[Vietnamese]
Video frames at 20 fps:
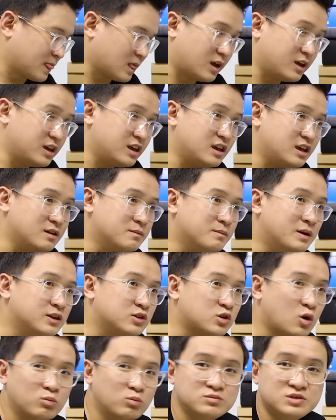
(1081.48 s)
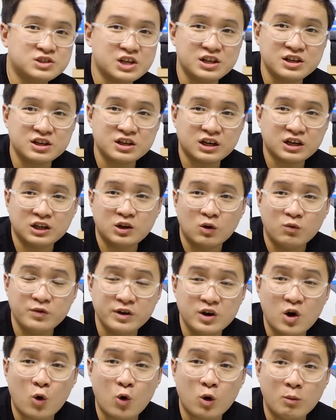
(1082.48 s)
thì mình cũng xin kết thúc
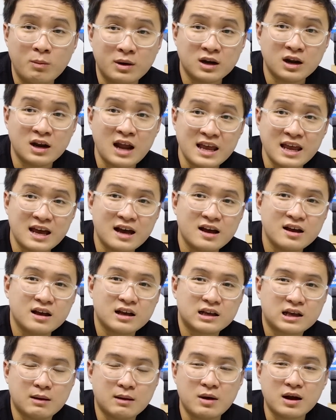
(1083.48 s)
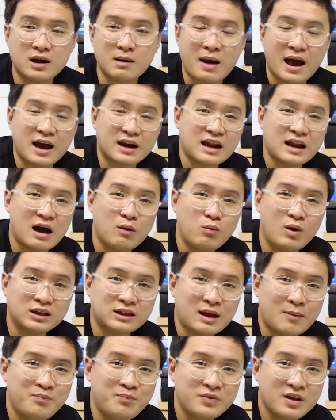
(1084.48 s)
video của mình ở đây nha cảm ơn các bạn đã quan
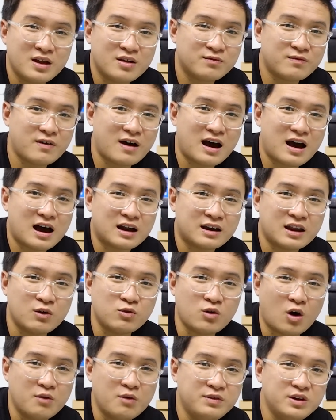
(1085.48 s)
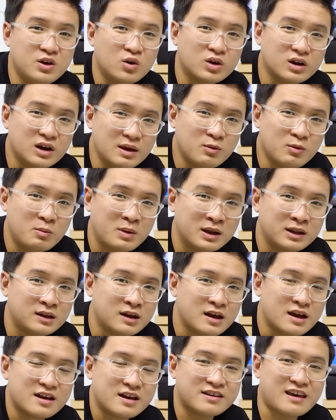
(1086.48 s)
tâm và theo dõi video clip của mình
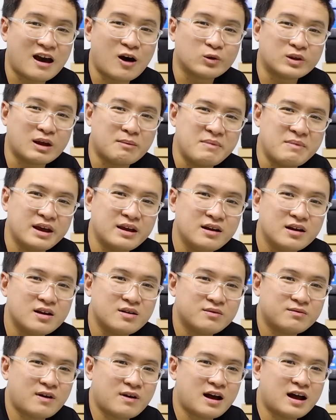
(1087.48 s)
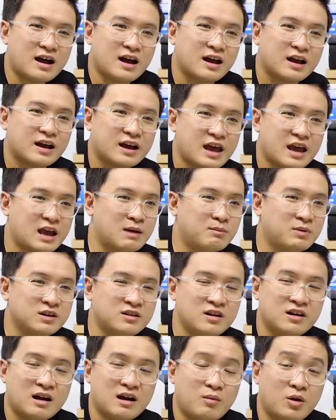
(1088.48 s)
chào tạm biệt và hẹn gặp lại
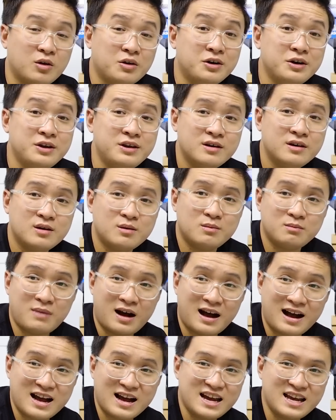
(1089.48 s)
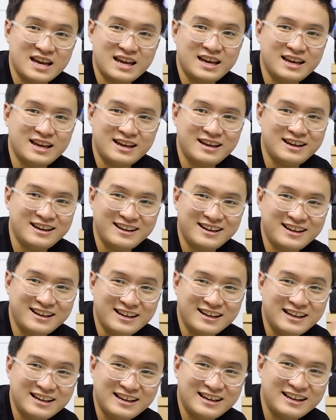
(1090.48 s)
tất cả mọi người
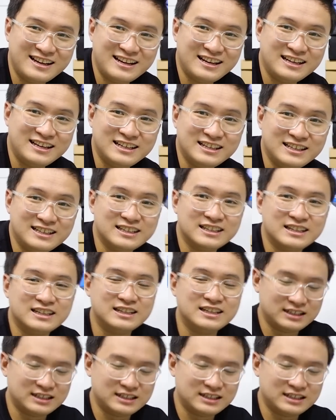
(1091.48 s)
bye